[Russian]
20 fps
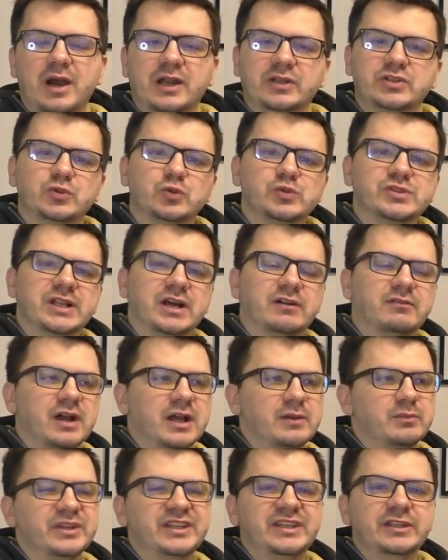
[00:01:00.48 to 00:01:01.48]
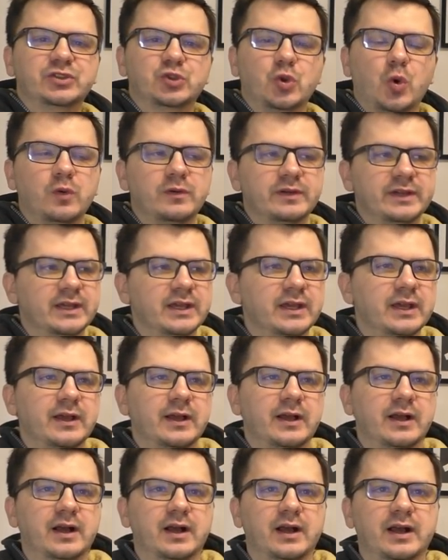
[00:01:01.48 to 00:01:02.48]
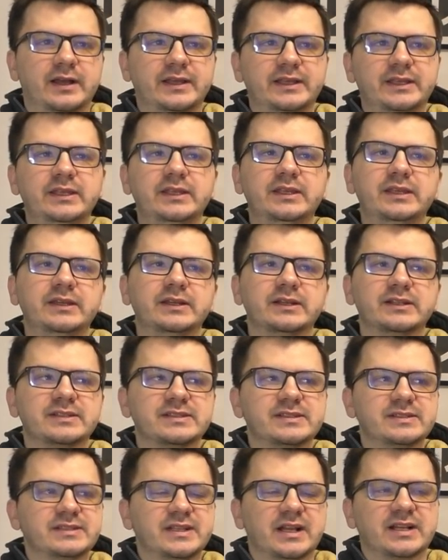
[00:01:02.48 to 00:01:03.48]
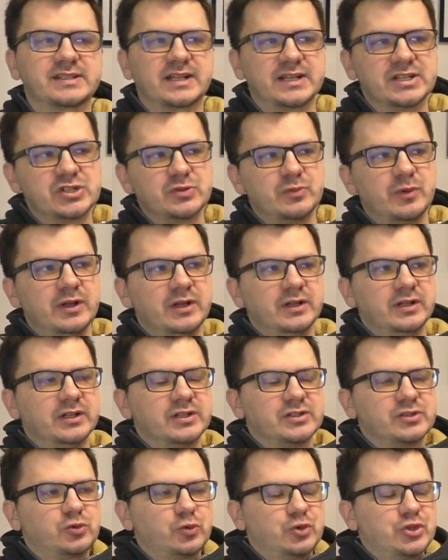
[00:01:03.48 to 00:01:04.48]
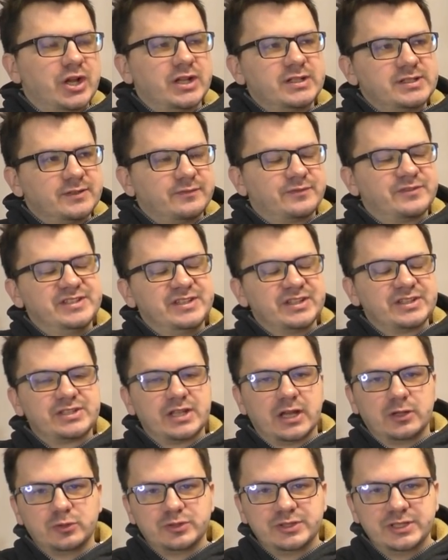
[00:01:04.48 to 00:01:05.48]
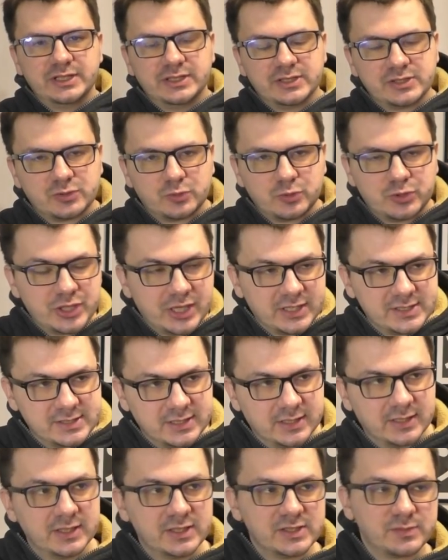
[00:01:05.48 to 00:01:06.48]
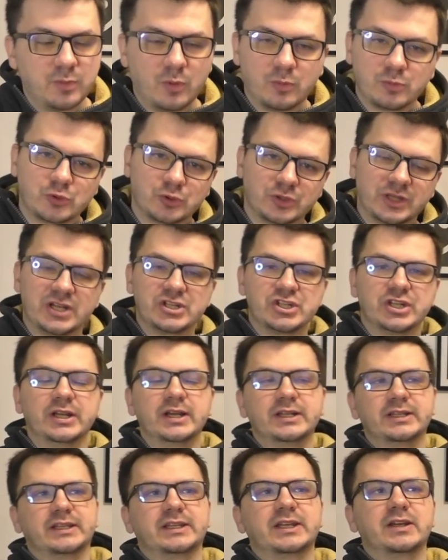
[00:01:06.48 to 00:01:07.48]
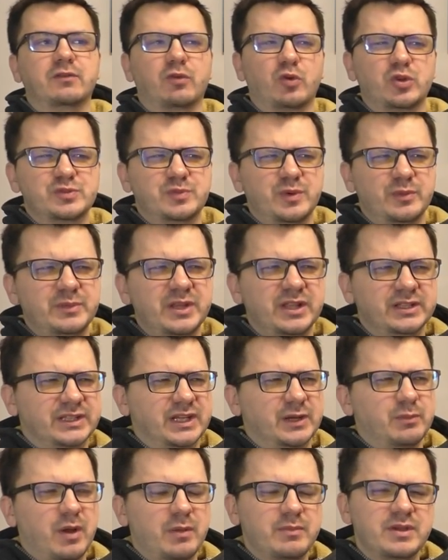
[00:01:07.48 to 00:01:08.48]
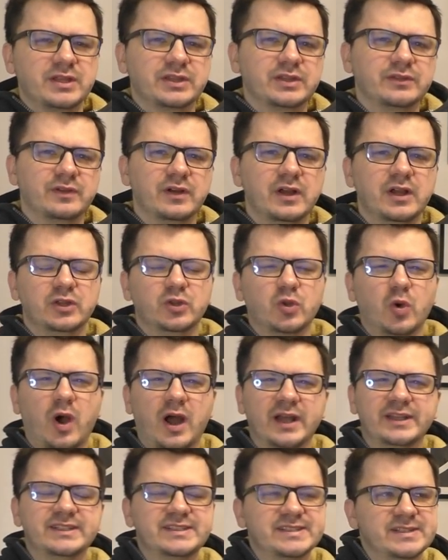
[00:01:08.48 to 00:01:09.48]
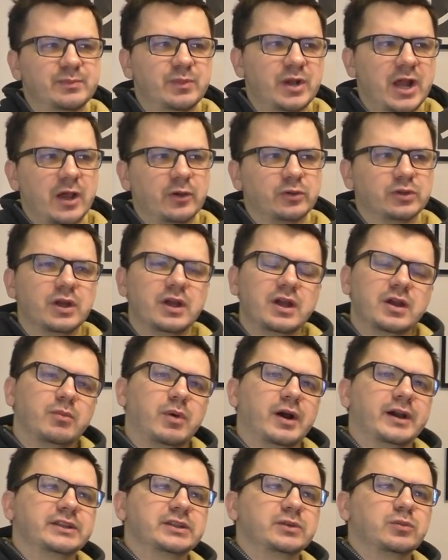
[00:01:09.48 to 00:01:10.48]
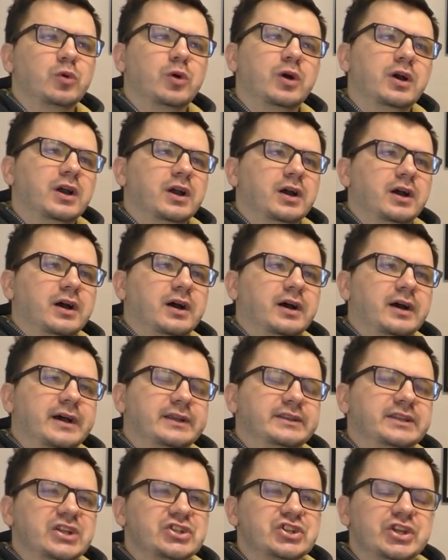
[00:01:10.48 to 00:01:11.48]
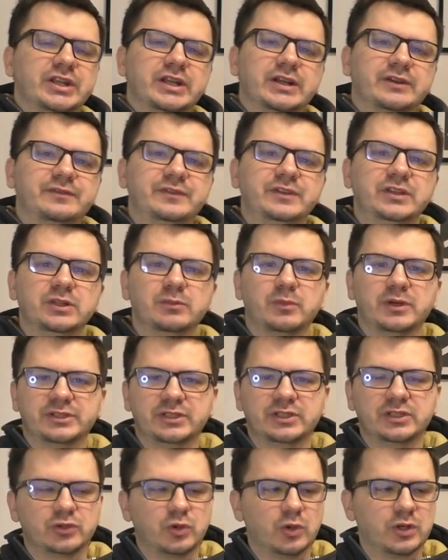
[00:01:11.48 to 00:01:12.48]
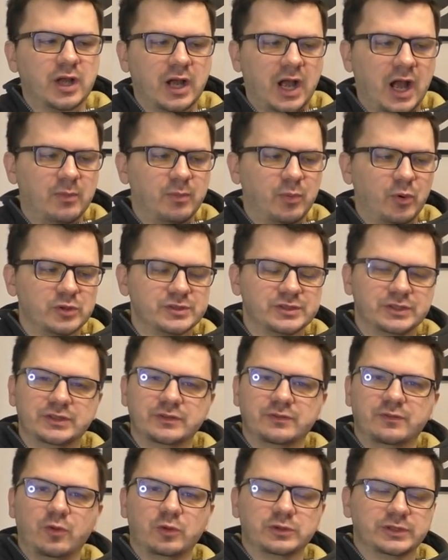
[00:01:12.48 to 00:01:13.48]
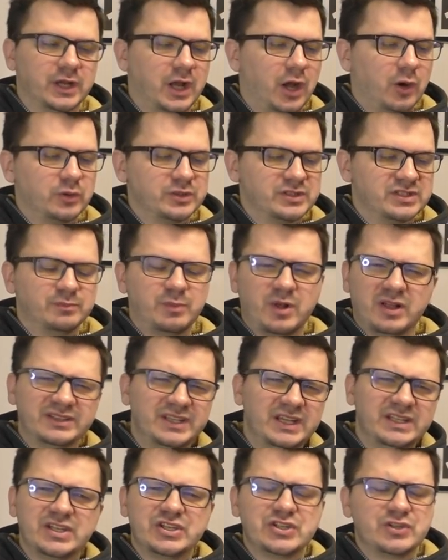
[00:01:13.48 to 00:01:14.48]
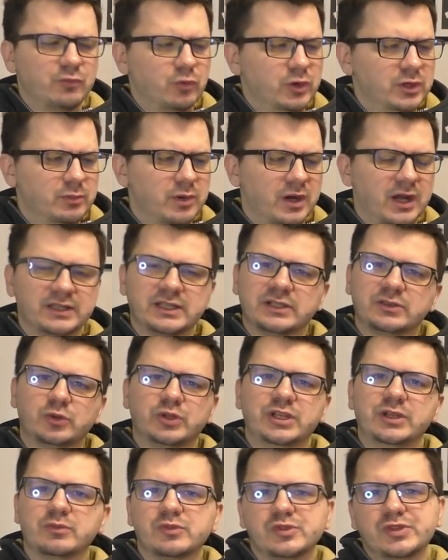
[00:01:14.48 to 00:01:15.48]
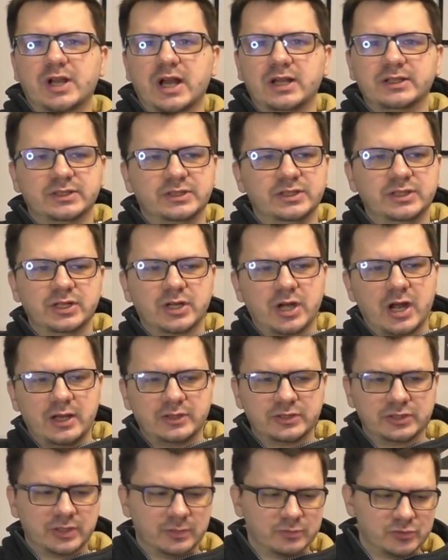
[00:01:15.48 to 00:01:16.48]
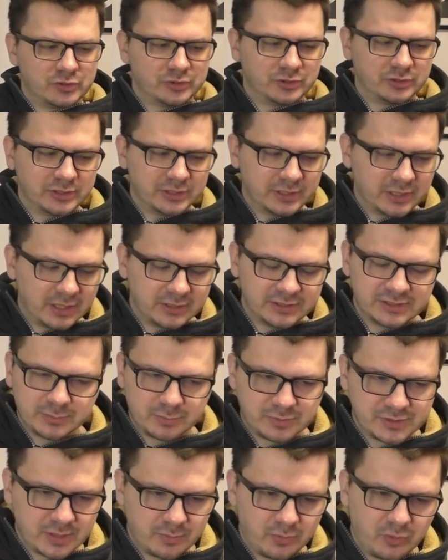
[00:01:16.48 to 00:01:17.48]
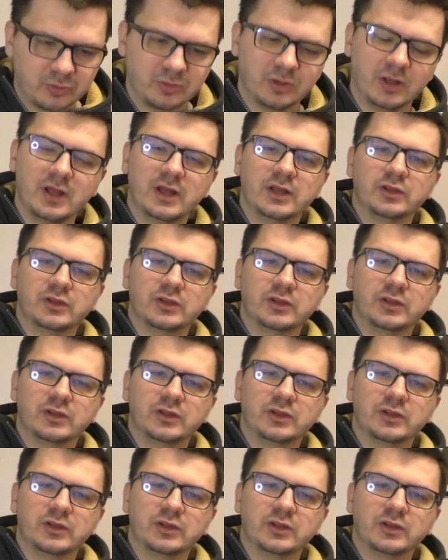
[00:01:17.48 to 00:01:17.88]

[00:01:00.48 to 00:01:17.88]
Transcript: партию узнаваемой, хитовой э, и, так скажем, стучаться в сердца людей, достучаться с помощью даже таких вроде бы мелких моментов, но они цепляют. Поэтому э, отношение к филам это не только как просто дефолтное какое-то заполнение чего-либо, когда другие музыканты не играют, ты там что-то наиграл, типа запомнил сторону.